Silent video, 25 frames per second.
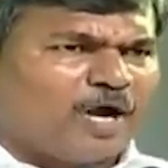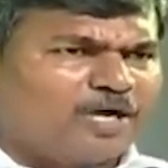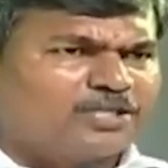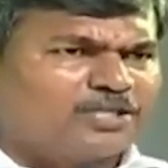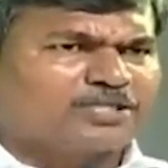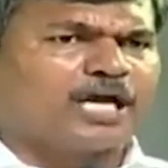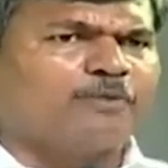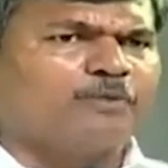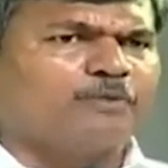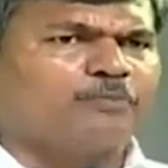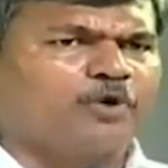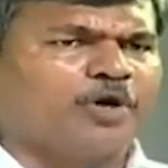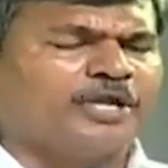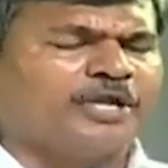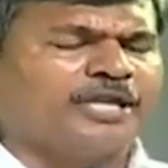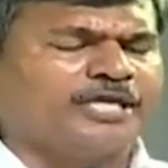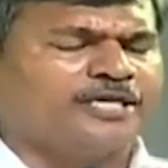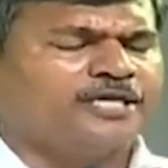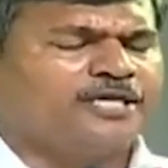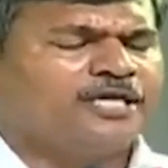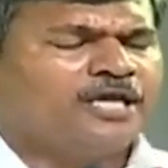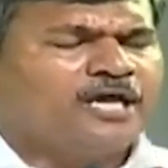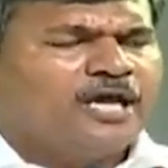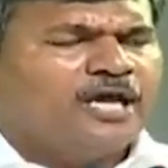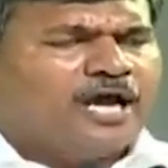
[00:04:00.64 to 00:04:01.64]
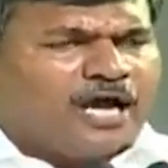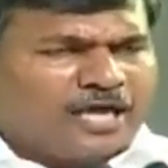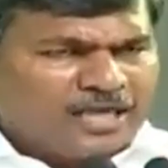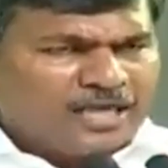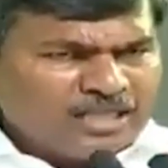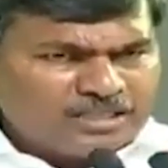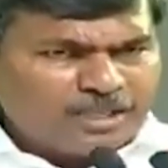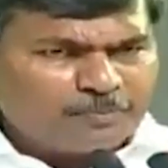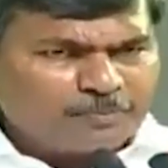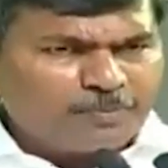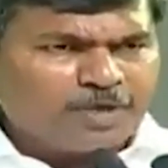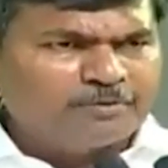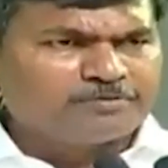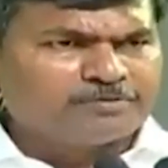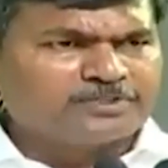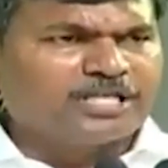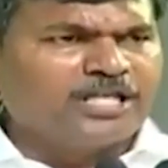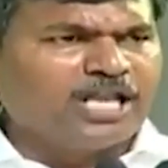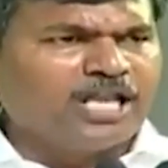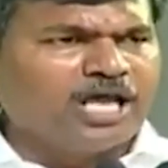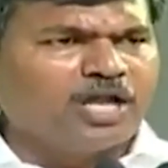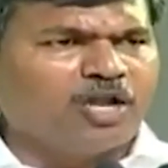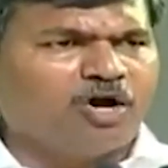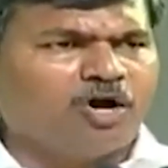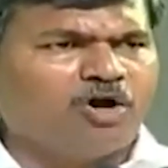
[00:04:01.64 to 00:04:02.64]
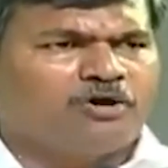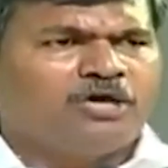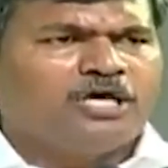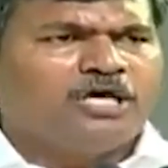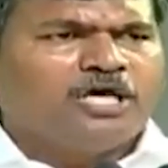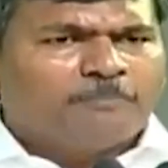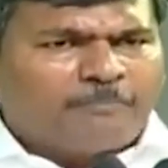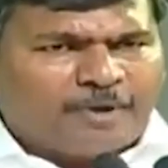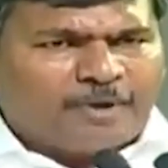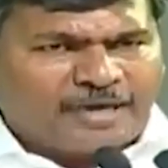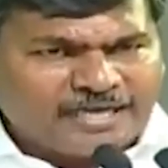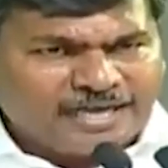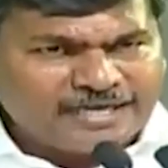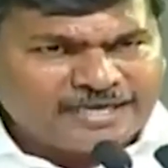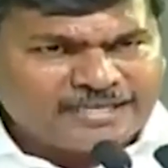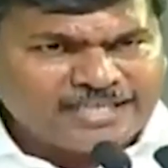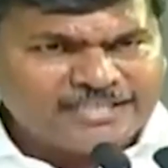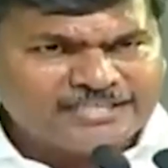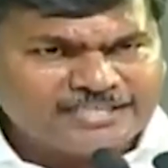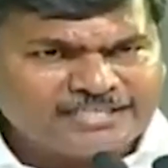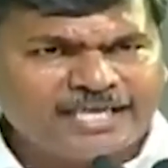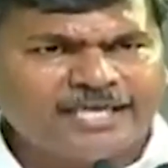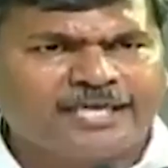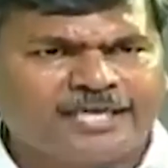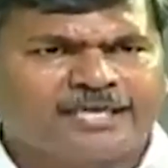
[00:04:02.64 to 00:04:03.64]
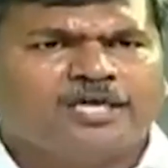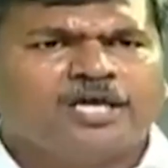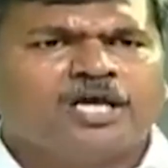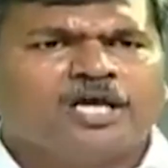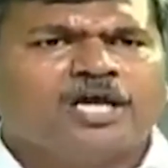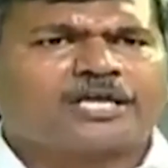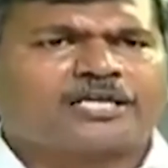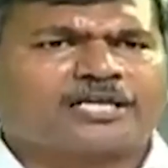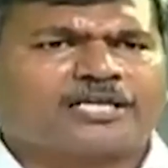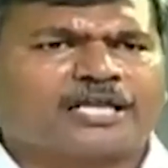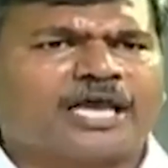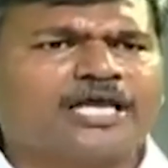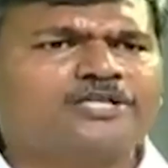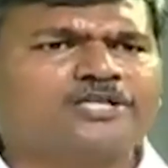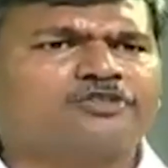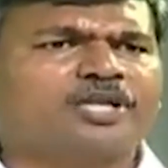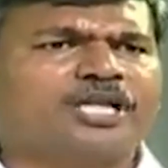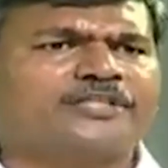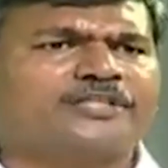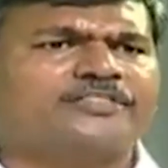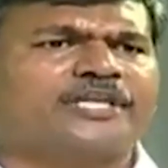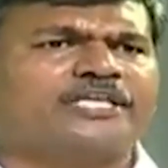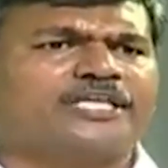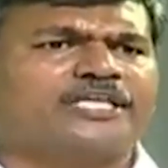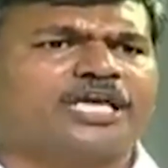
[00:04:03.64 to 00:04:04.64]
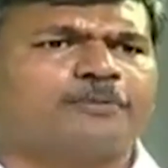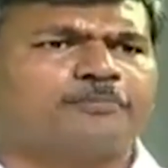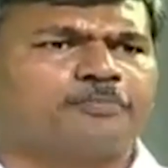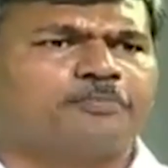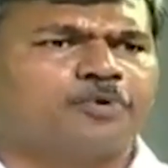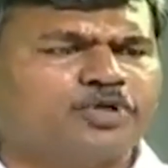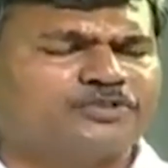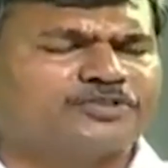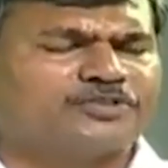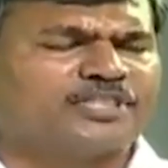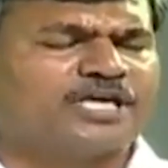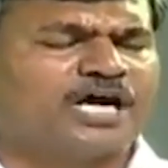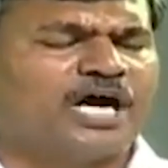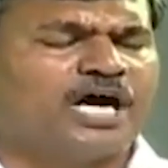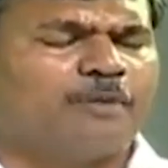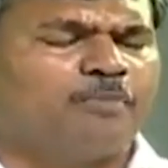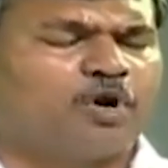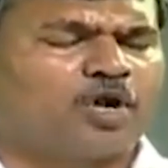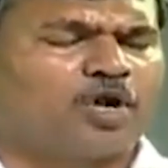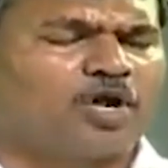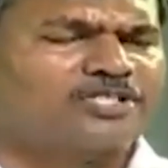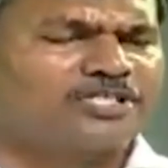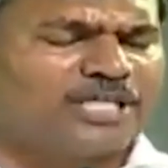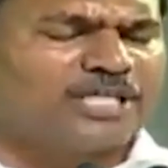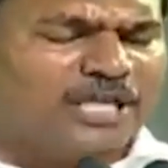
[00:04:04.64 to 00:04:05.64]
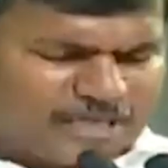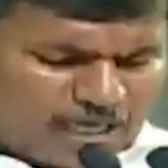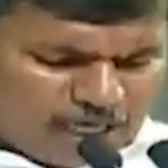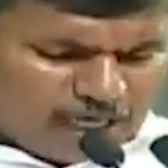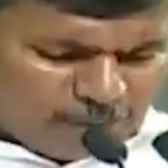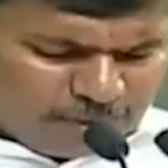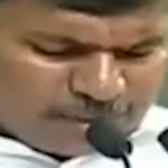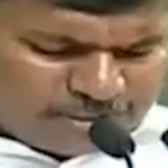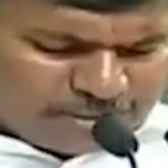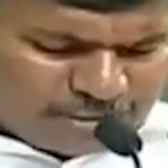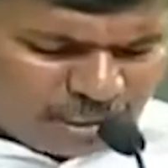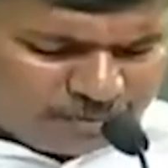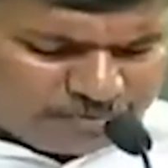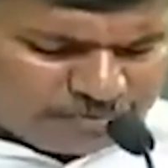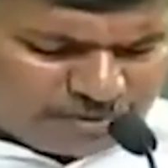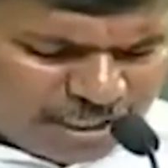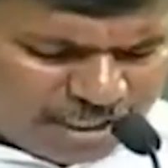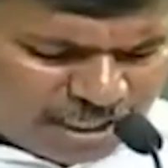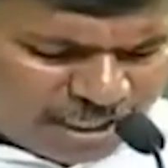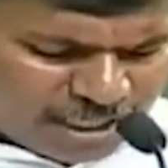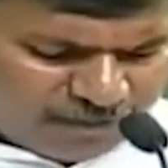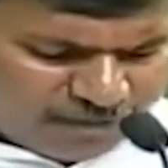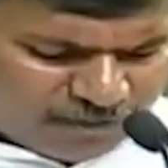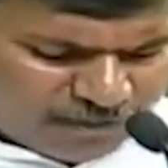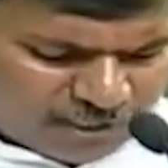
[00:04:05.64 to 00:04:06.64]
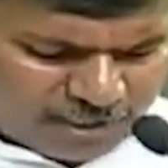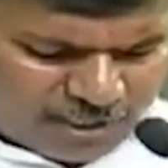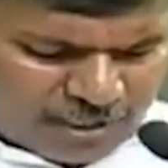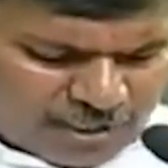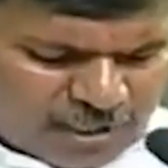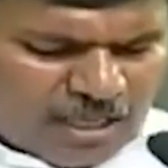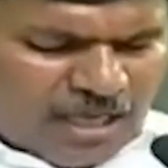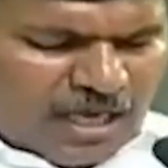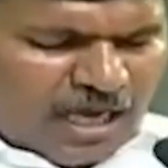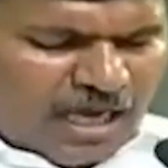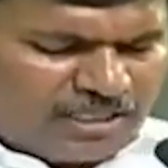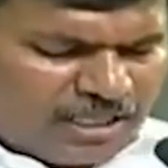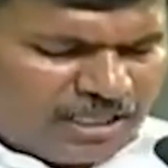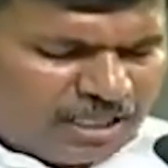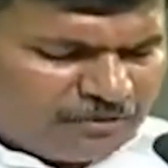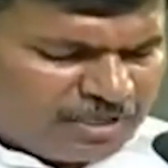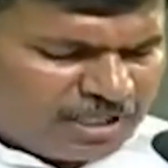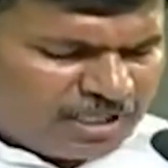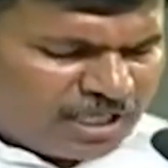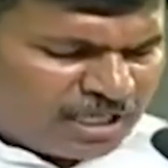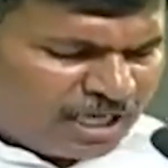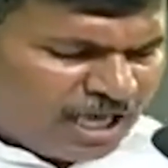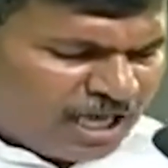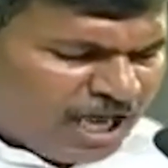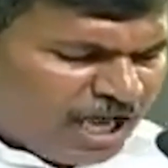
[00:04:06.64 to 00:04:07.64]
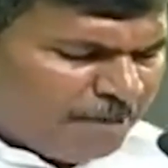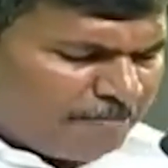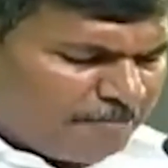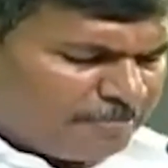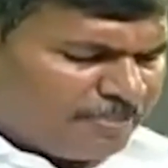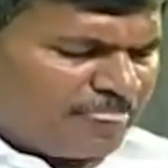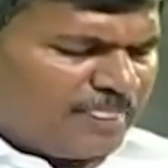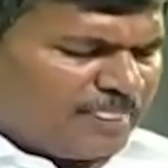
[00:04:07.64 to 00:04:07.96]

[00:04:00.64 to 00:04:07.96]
పాటు కలుపుకొని అనంతపురం జిల్లాలో పర్యటించి రైతులందరికీ పూర్తిగా భరోసా కల్పించడం జరిగింది అదేవిధంగా